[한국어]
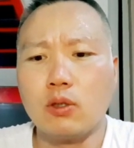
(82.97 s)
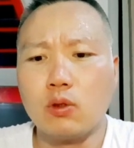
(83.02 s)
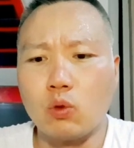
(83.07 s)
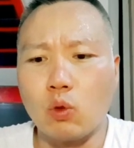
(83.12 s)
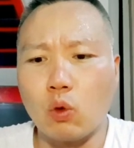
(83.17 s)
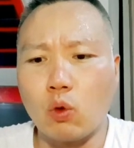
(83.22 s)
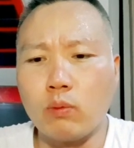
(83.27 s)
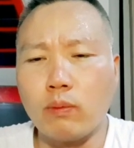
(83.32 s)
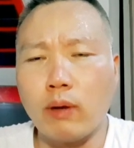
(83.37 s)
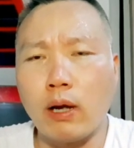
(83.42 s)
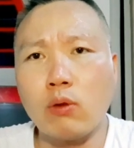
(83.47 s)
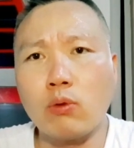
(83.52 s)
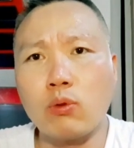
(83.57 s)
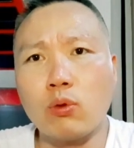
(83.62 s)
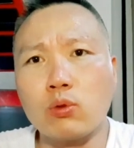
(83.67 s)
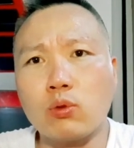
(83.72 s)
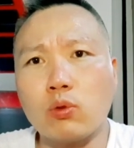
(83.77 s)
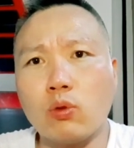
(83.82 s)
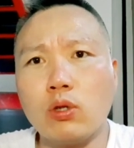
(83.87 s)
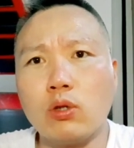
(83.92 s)

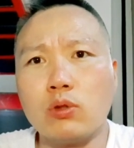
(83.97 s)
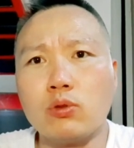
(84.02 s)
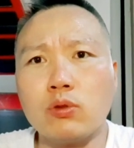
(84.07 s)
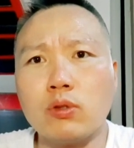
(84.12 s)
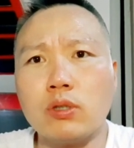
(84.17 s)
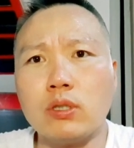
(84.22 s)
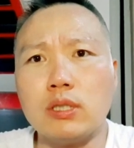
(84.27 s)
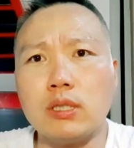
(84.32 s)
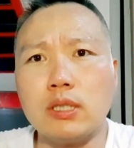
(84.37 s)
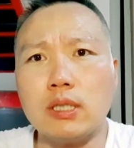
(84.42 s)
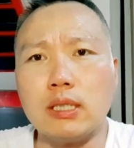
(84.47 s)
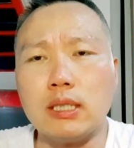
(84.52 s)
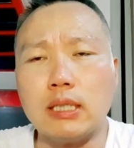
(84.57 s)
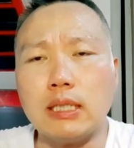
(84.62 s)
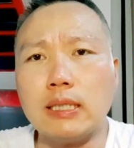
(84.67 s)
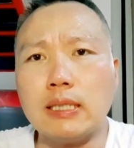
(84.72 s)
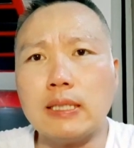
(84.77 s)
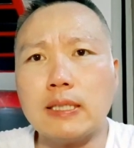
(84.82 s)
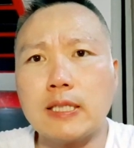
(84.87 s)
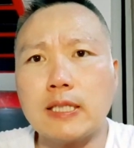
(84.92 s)
도구마을로 돌려준
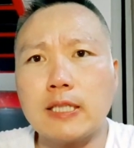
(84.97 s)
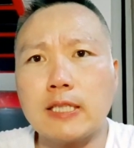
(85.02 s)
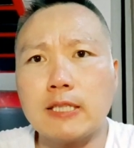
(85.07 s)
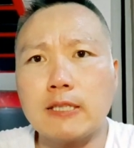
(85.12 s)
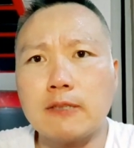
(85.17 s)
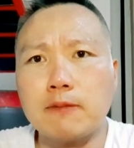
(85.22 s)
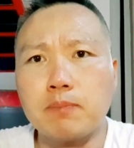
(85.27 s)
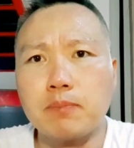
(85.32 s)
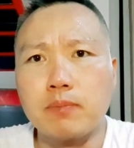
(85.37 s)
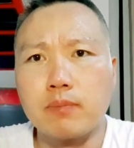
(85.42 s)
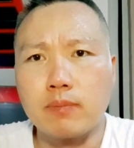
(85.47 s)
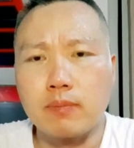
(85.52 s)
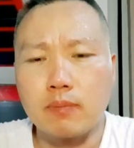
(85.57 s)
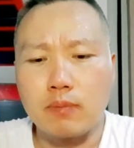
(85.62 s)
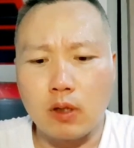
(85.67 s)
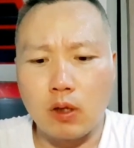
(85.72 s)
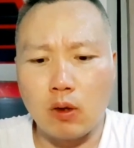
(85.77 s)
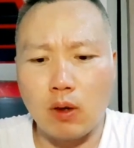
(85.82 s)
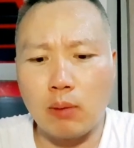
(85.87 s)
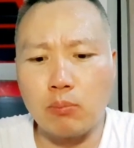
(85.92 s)
건지
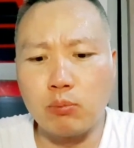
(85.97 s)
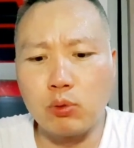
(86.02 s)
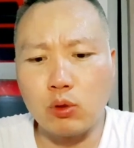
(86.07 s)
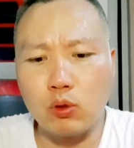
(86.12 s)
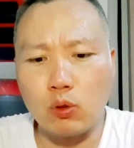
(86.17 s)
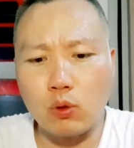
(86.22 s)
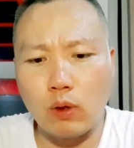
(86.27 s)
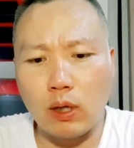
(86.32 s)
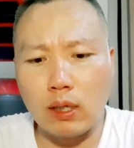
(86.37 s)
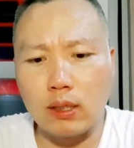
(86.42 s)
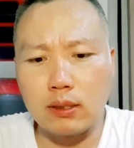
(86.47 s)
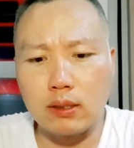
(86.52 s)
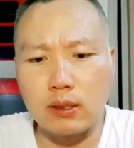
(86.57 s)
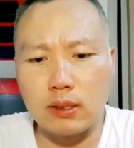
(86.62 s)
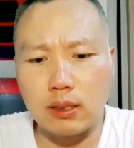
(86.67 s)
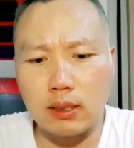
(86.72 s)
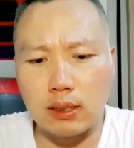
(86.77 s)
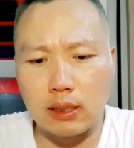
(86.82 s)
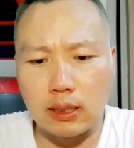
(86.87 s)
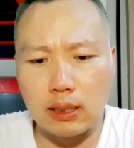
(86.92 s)
환불을 요구한
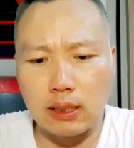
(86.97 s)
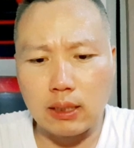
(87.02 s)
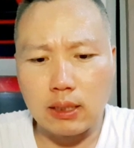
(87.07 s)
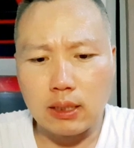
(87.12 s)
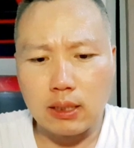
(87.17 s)
건지